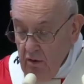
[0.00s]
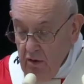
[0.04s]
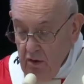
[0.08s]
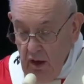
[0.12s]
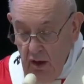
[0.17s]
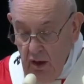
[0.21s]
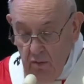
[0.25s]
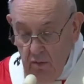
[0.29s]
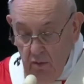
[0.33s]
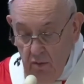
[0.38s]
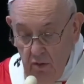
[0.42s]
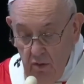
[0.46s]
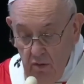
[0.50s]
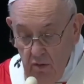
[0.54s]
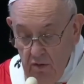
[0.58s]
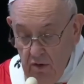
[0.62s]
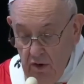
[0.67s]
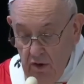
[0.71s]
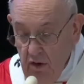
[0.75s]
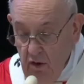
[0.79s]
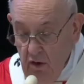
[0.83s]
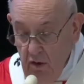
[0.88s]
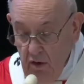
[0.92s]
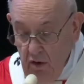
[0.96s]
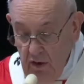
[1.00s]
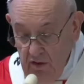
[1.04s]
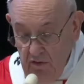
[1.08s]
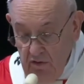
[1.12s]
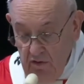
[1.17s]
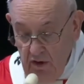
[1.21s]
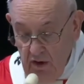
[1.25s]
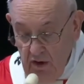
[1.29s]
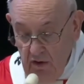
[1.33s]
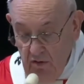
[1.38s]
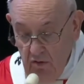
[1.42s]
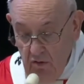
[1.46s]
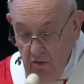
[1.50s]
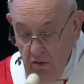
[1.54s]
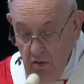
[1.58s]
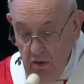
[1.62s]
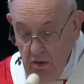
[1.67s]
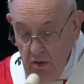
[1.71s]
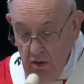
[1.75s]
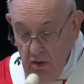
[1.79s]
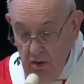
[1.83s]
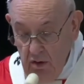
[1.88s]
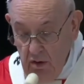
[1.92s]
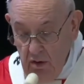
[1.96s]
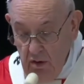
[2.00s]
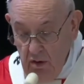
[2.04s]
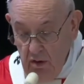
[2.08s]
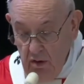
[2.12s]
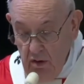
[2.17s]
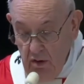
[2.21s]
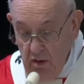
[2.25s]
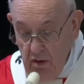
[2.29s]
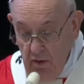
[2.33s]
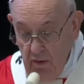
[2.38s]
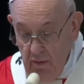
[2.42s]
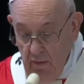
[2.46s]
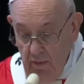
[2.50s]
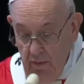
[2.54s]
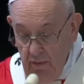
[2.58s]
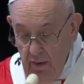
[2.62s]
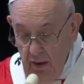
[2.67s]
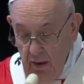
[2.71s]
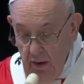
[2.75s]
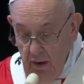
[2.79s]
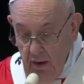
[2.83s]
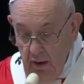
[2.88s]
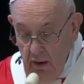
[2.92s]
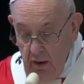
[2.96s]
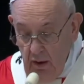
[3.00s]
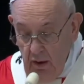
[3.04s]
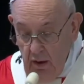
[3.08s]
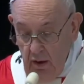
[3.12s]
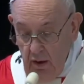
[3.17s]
recordemos que no estamos solos.